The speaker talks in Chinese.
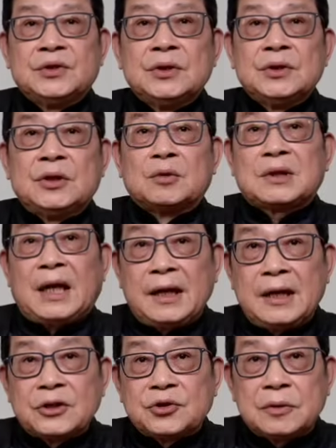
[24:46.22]
有大
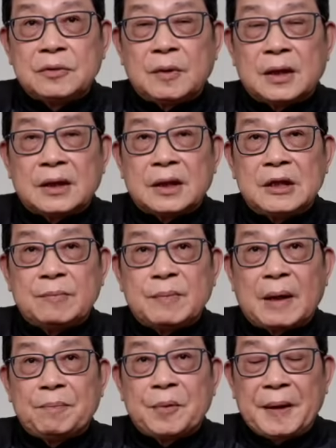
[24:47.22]
量存款呢，隐
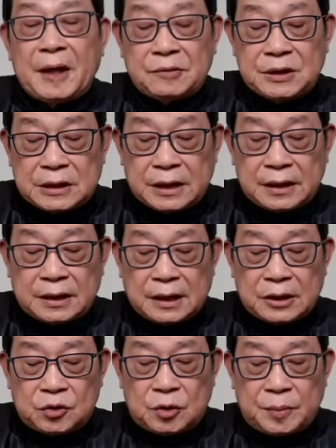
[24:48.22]
瞒不报，这成了他
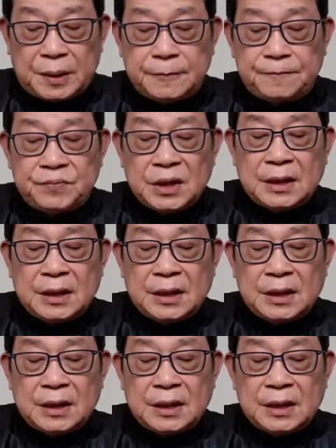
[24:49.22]
的罪名。